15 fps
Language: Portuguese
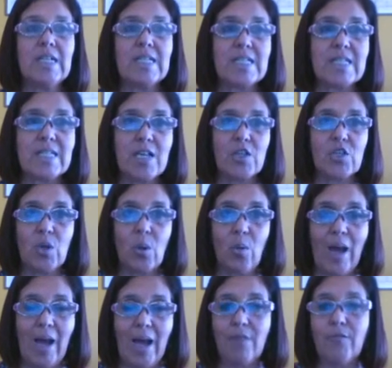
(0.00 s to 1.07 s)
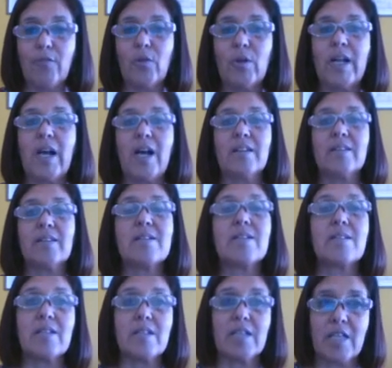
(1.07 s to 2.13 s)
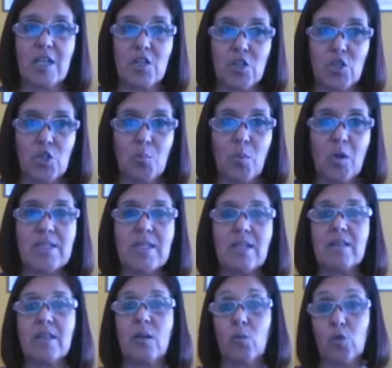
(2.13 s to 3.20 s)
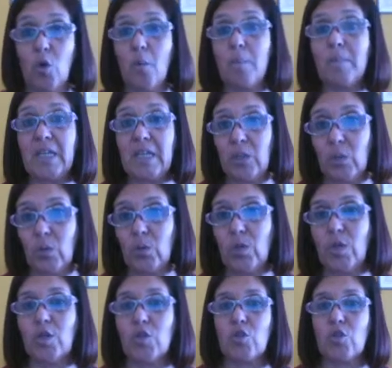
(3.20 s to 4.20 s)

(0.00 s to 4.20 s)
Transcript: sejam afloradas e que a gente possa ter o domínio